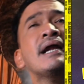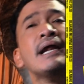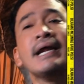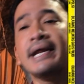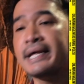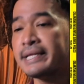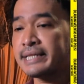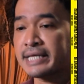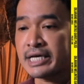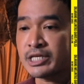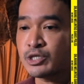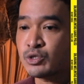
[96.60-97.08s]

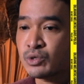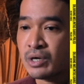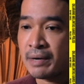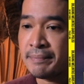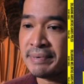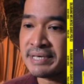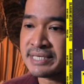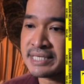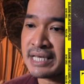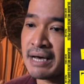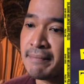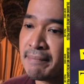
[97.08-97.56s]
Penderita
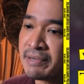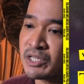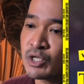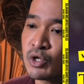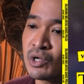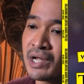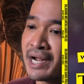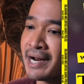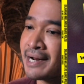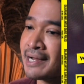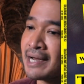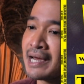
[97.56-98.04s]
juga bisa
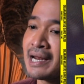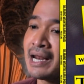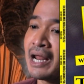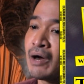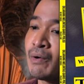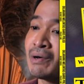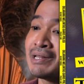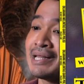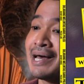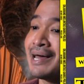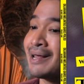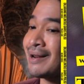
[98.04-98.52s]
menularkan
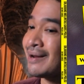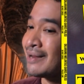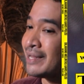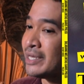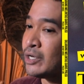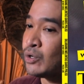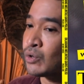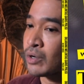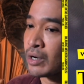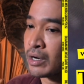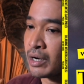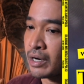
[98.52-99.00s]
lewat air
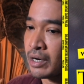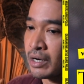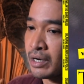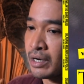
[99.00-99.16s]
liur,